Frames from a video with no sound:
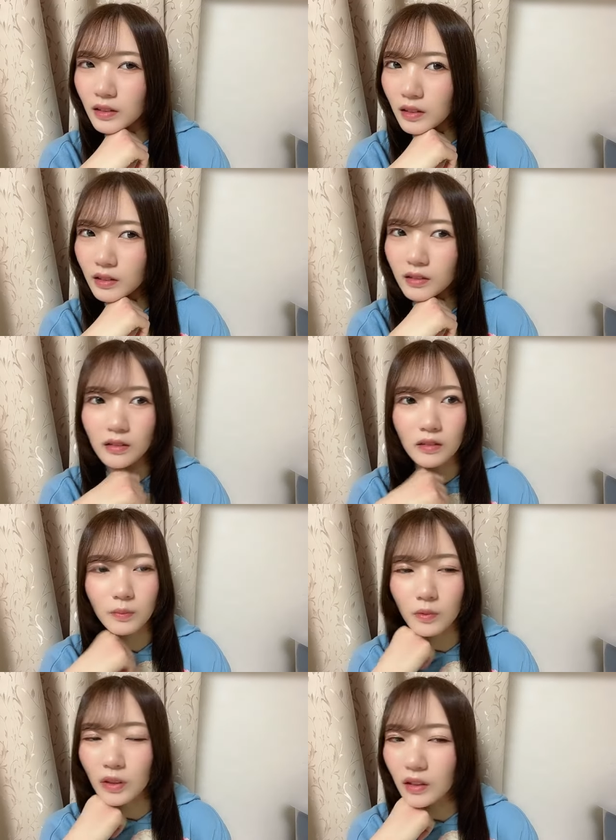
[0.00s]
たんかな
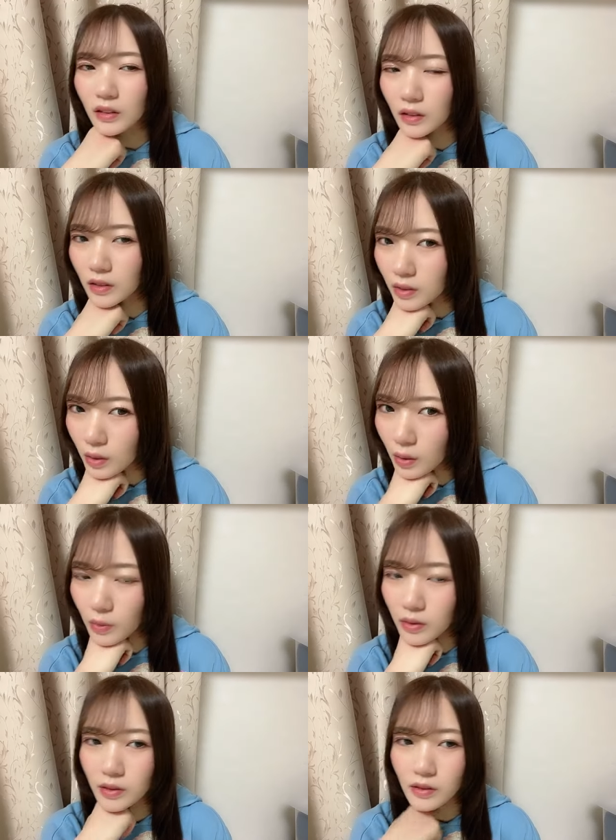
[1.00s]
もうな何したか
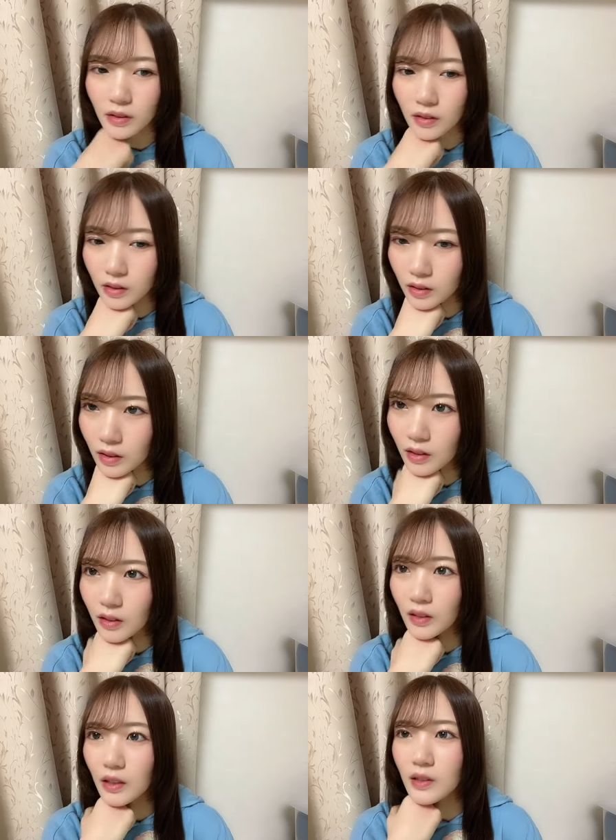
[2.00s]
忘れたな
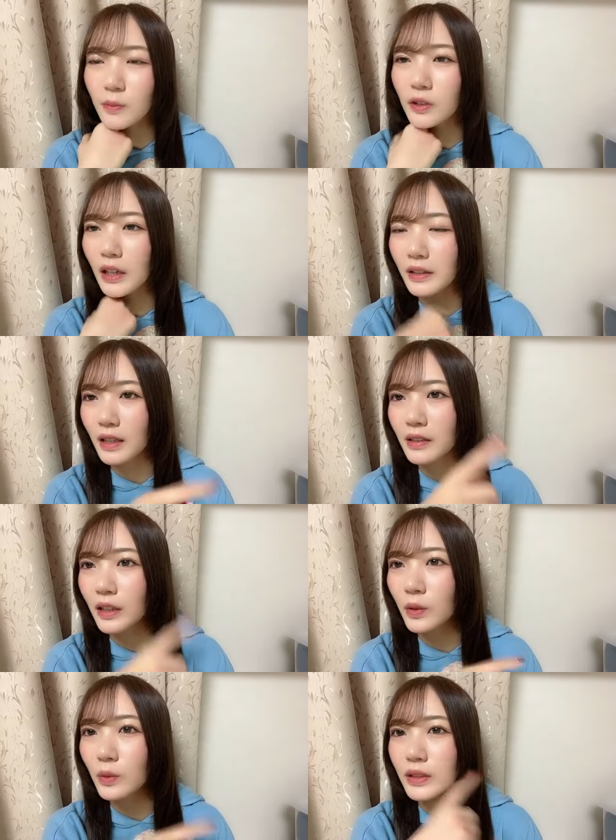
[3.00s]
いつも回転
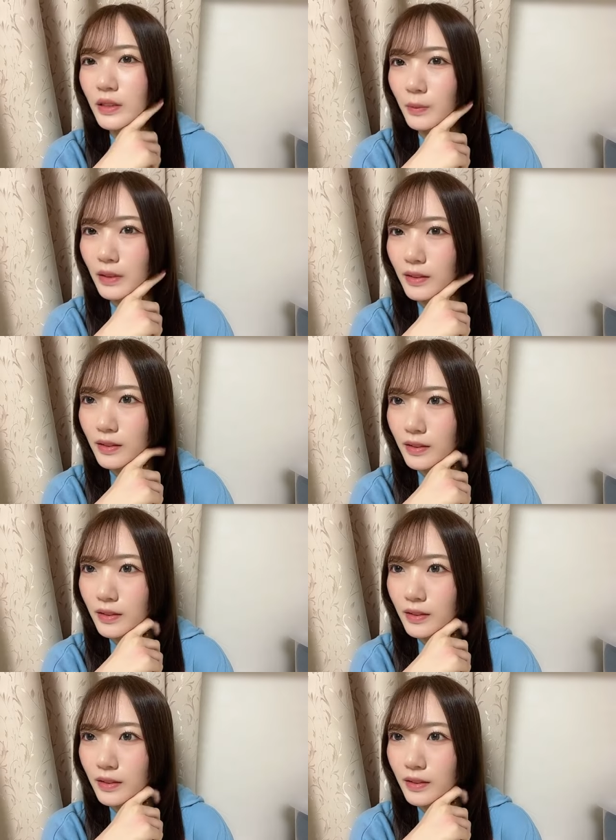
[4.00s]
系はしてます